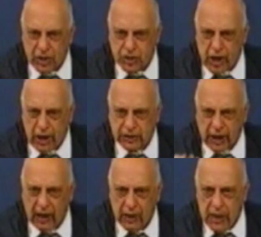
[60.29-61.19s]

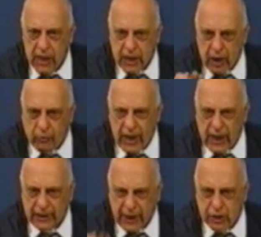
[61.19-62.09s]
scelta che
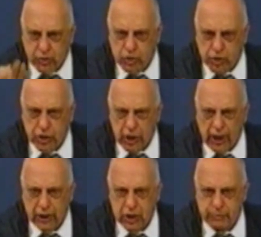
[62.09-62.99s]
quella tra il suicidio e
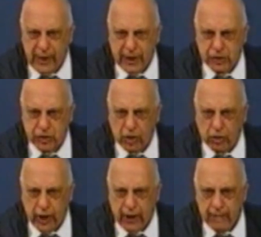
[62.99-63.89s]
la
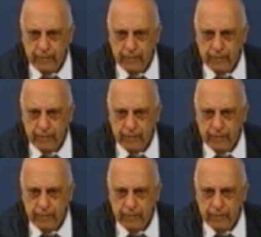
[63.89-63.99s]
disperazione